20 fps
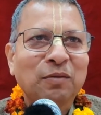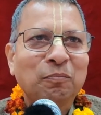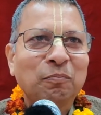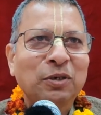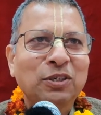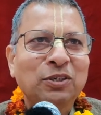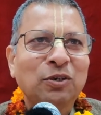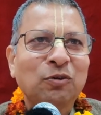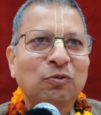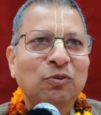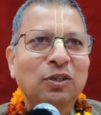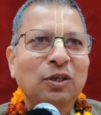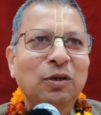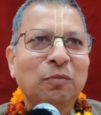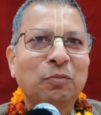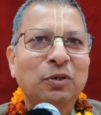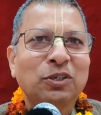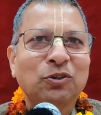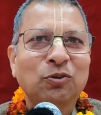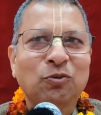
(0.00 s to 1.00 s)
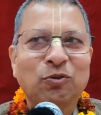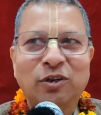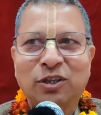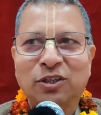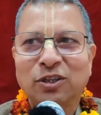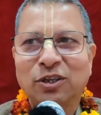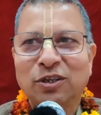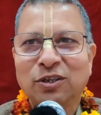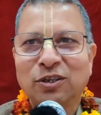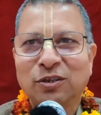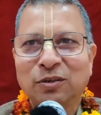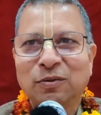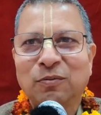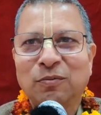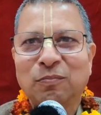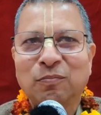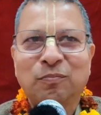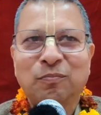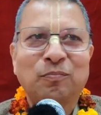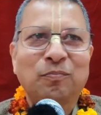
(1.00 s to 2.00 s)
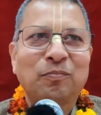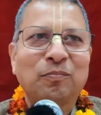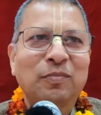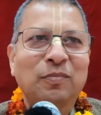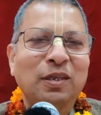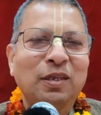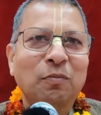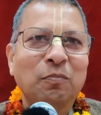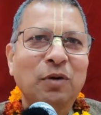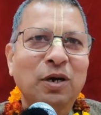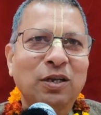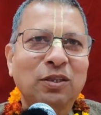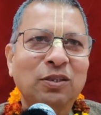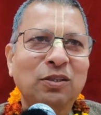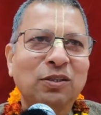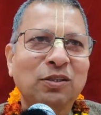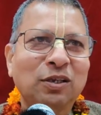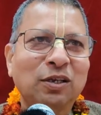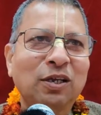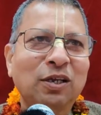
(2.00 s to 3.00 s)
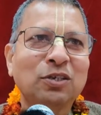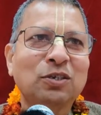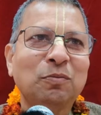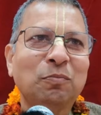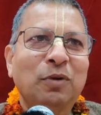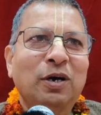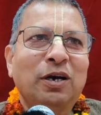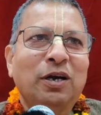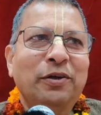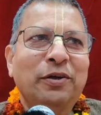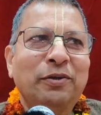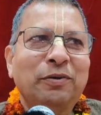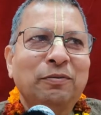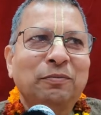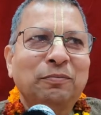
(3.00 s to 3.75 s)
बच्चा होता है बच्चे को लेते ही ये मार देती है कैसी माँ है